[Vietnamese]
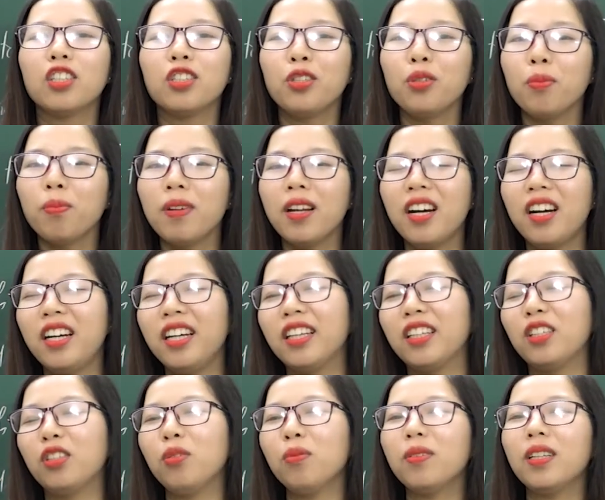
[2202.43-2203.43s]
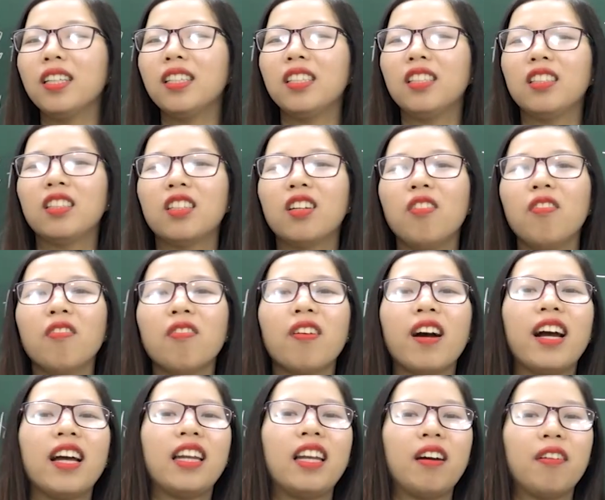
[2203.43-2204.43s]
giúp đời, giúp dân, chứ không
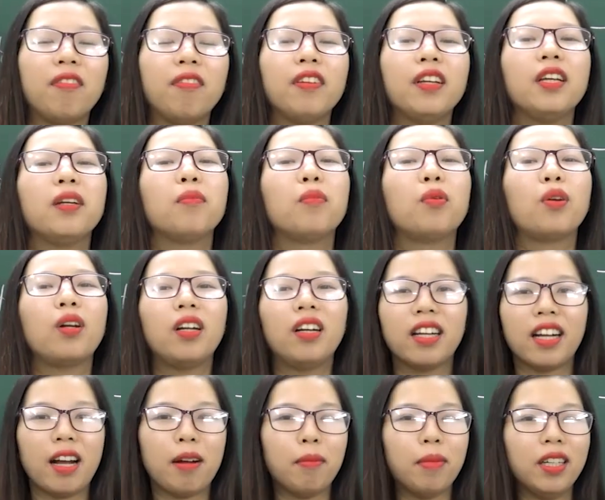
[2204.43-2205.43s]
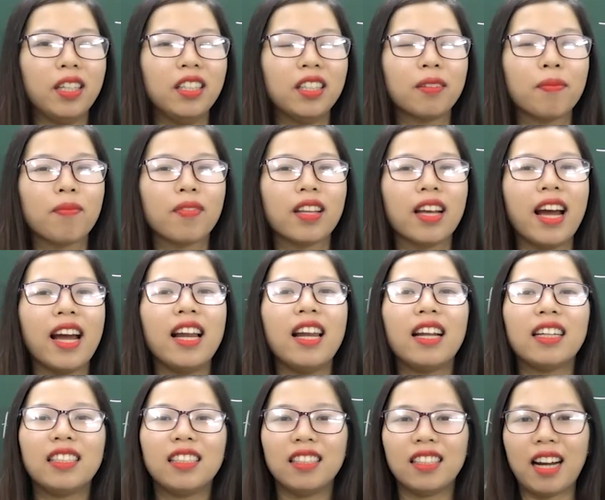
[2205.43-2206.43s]
phải là vì một lời cảm ơn hay
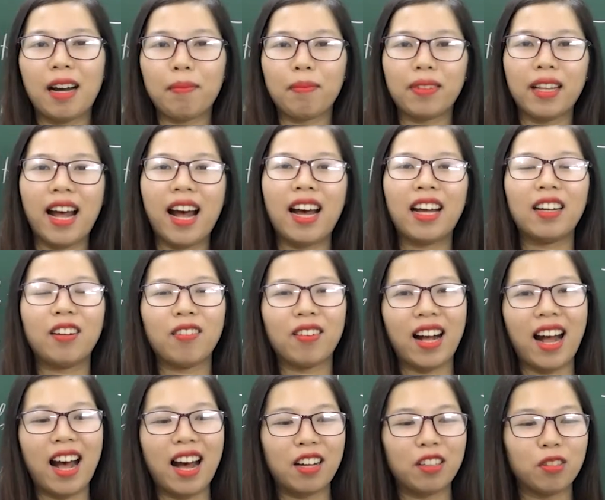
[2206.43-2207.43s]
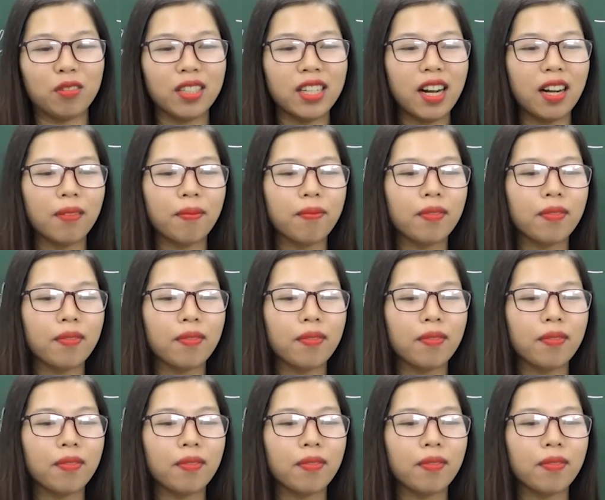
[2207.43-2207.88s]
là sự cảm tạ nào cả, đúng nhỉ?